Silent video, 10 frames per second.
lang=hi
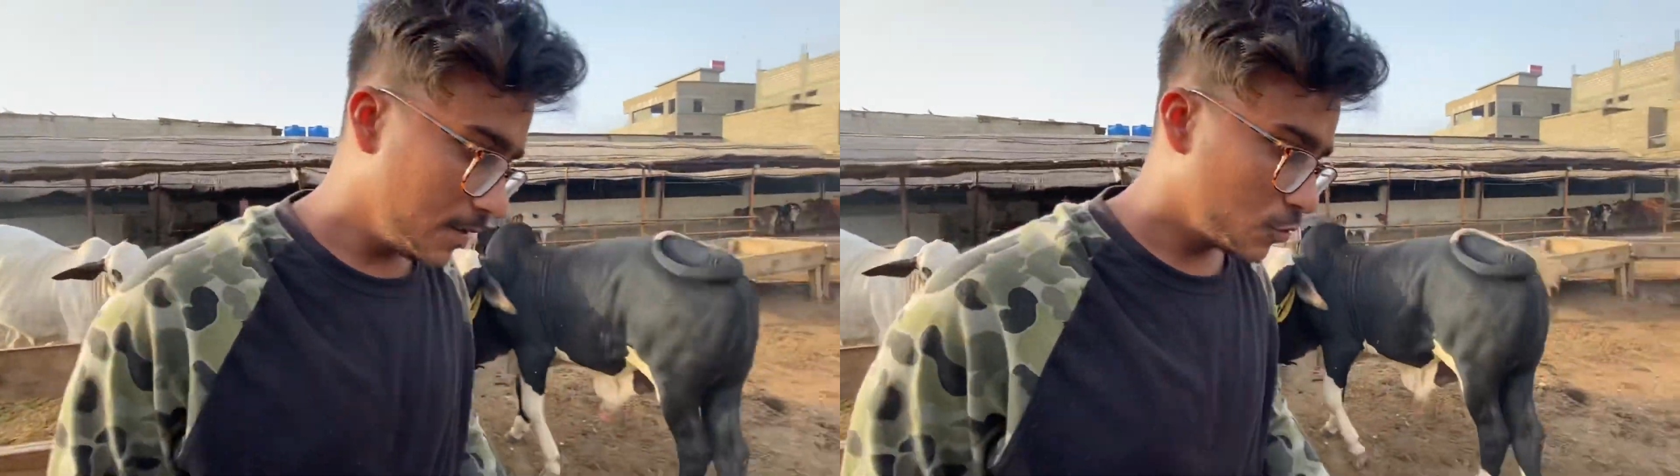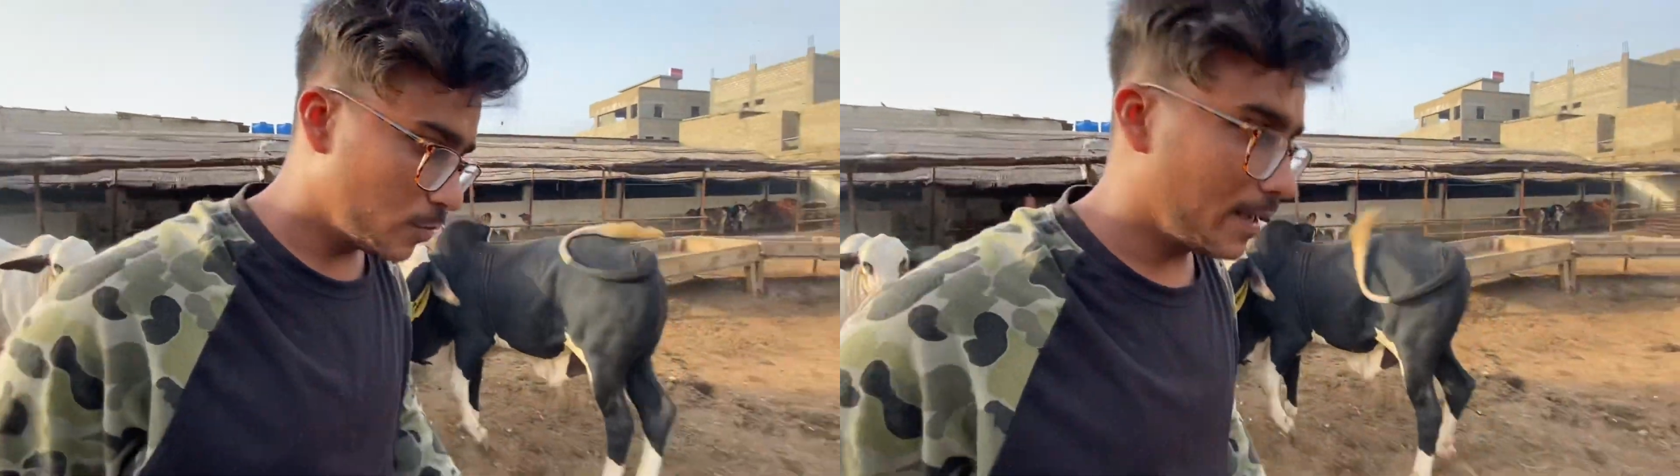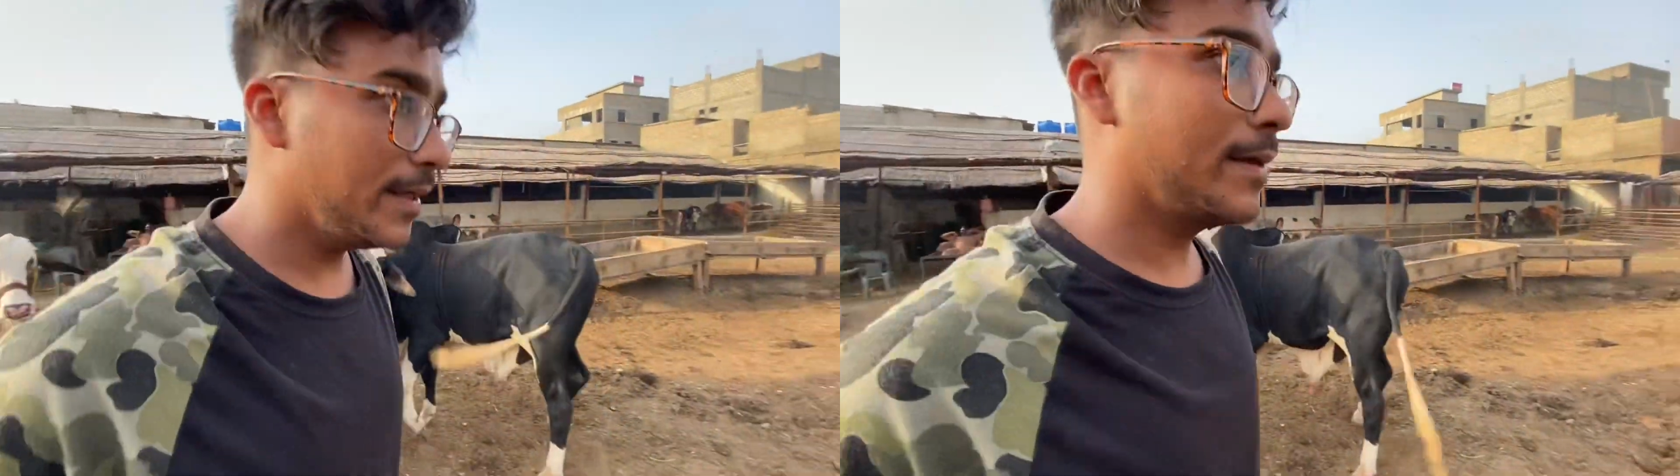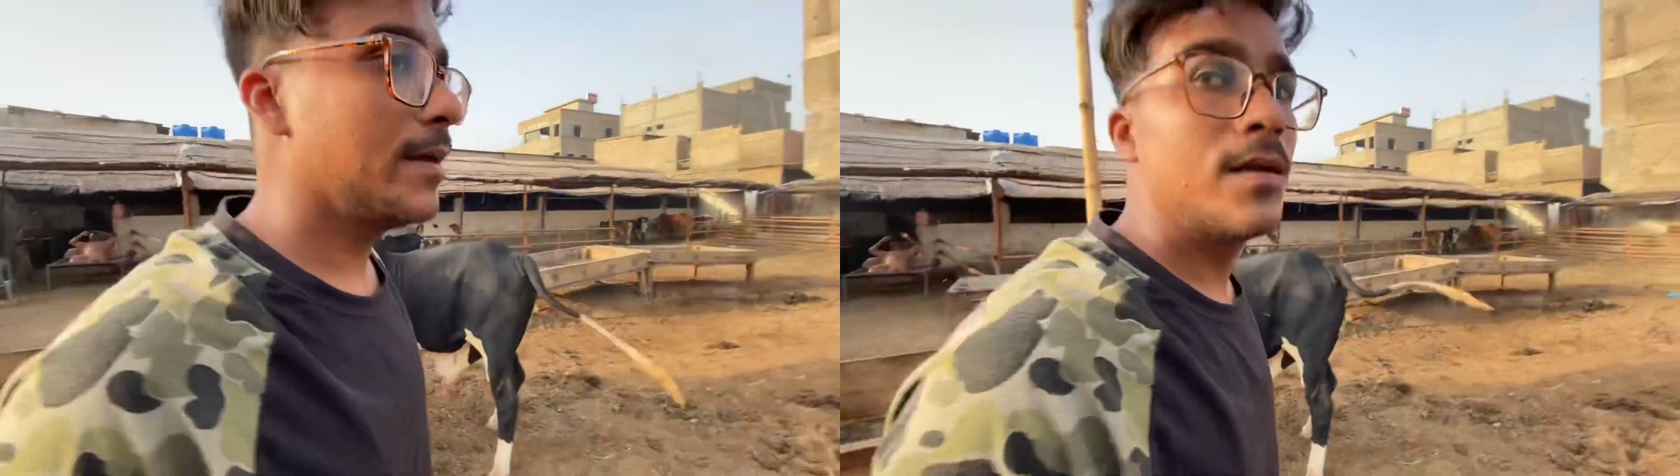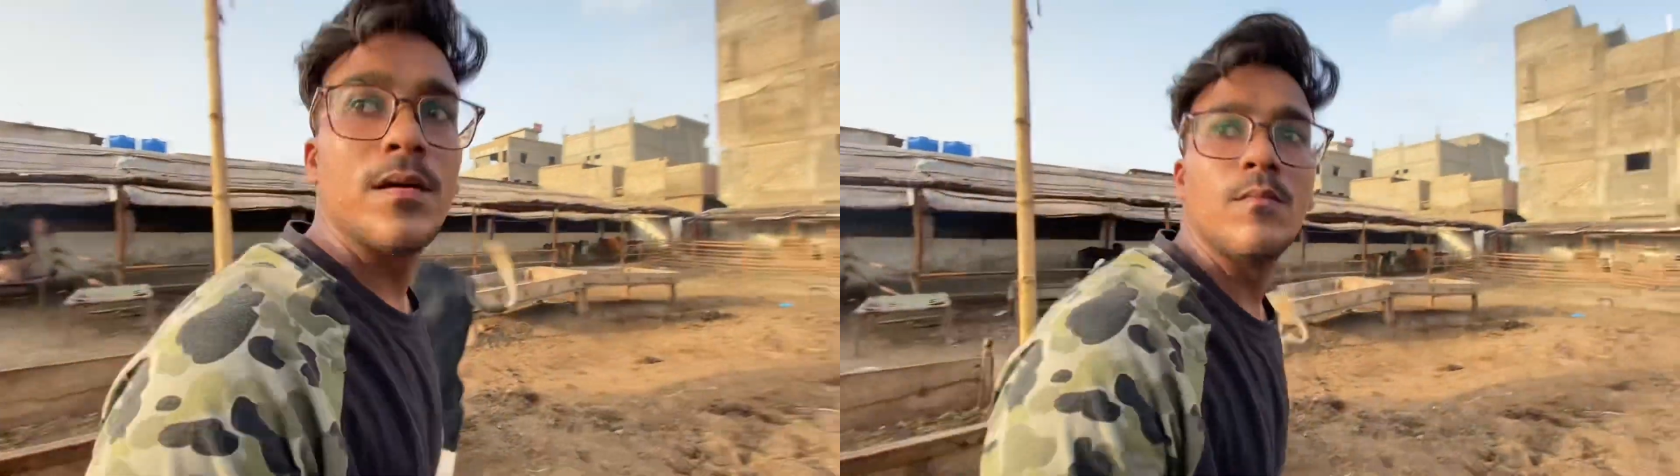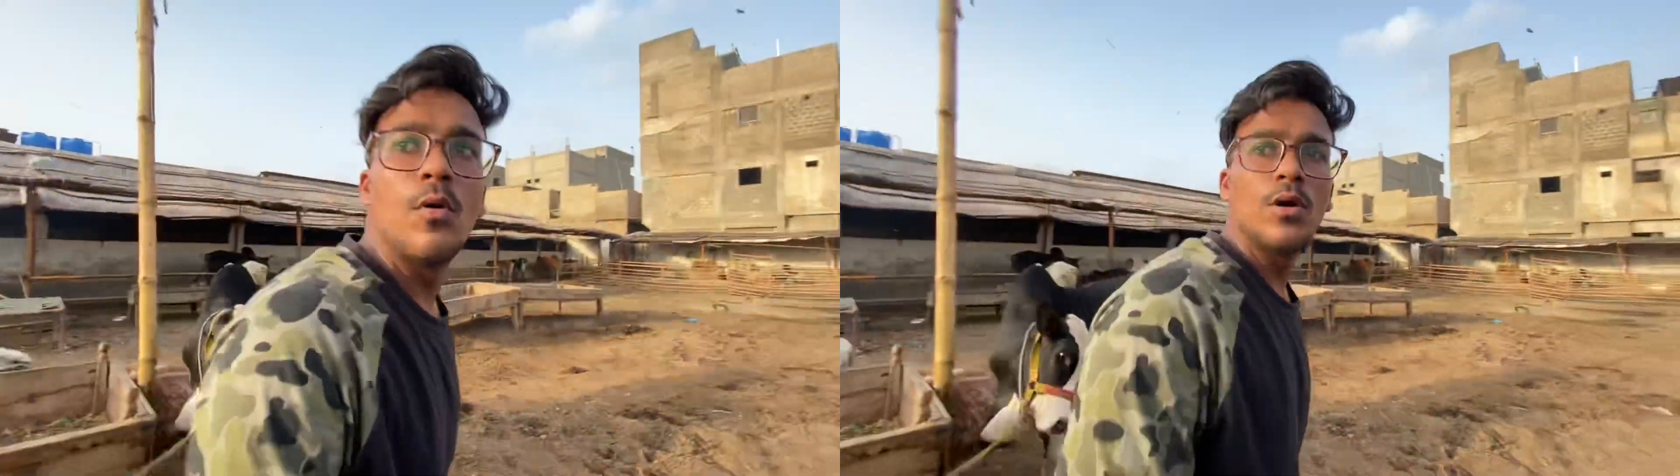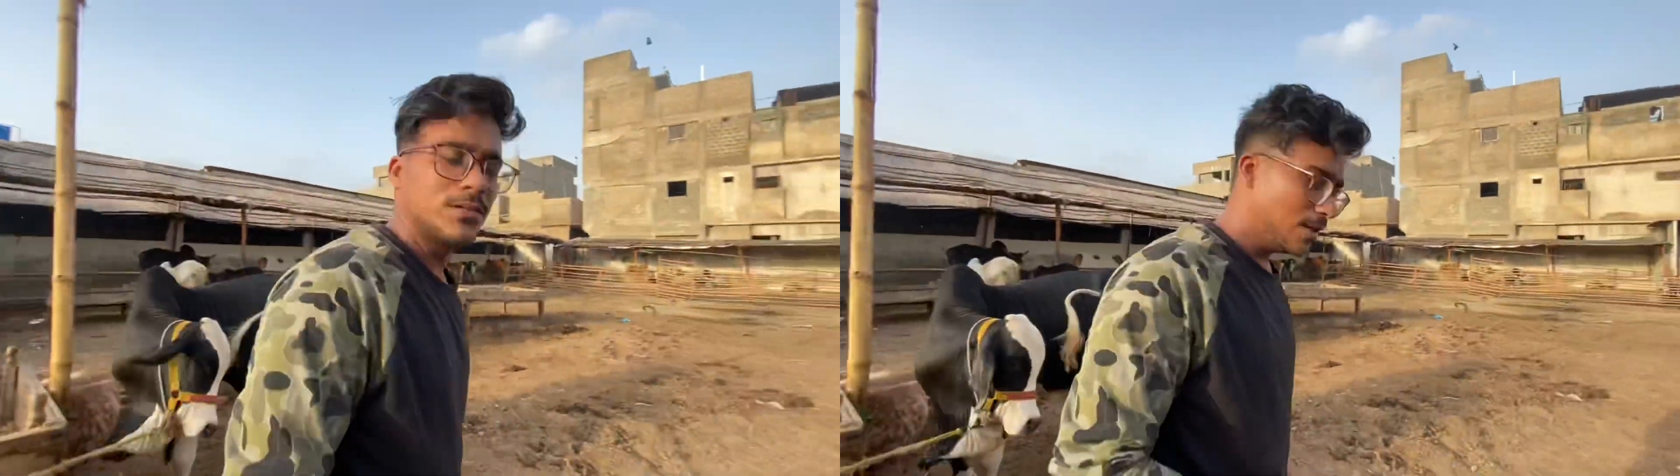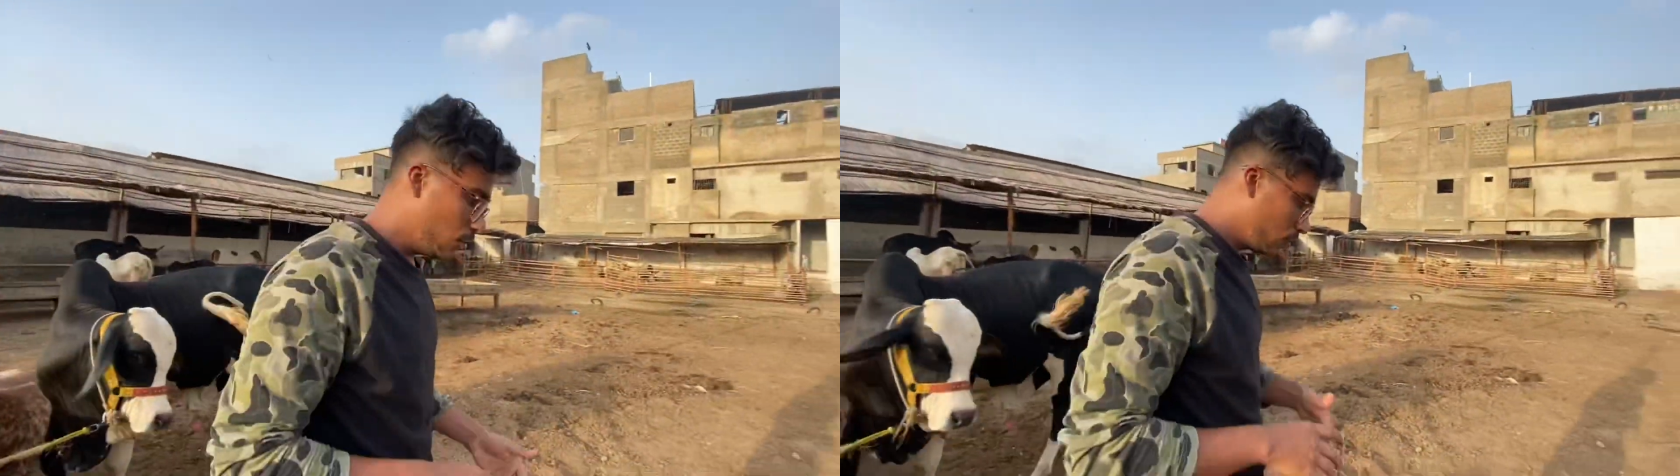तो भाई बहुत
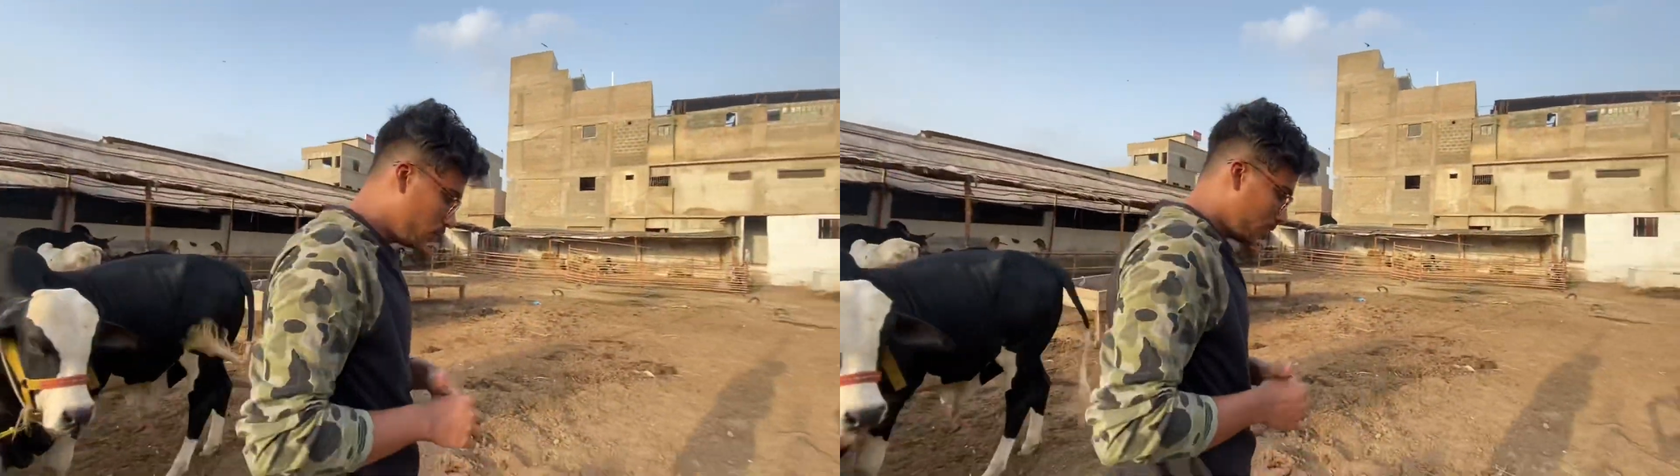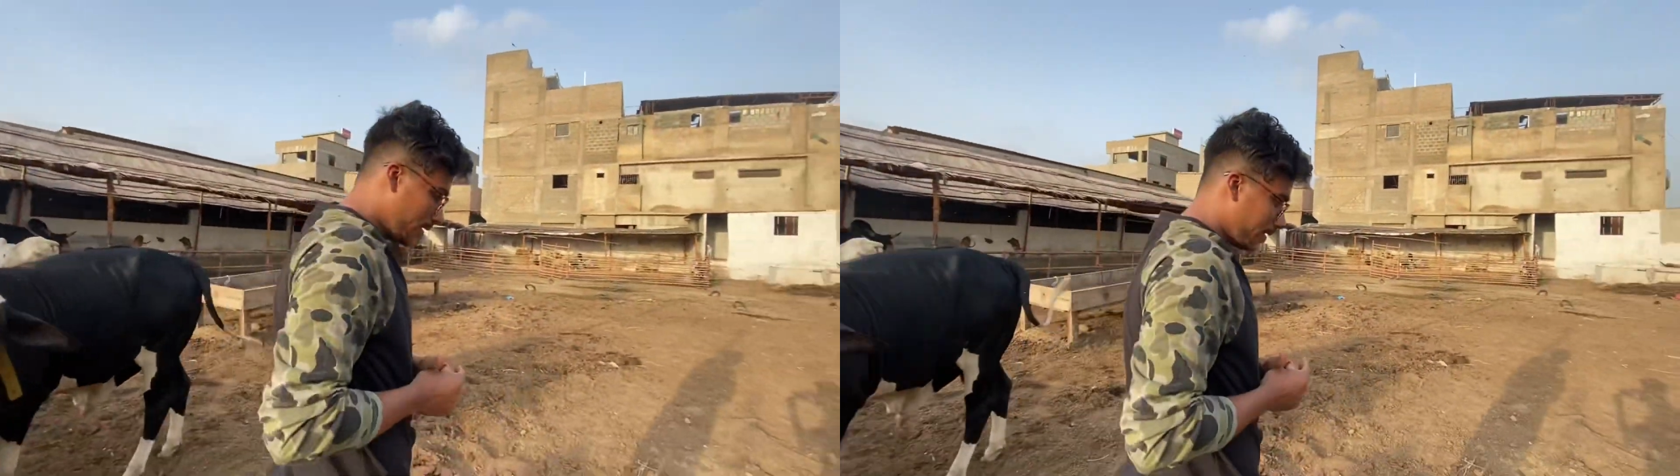से लोग बोल रहे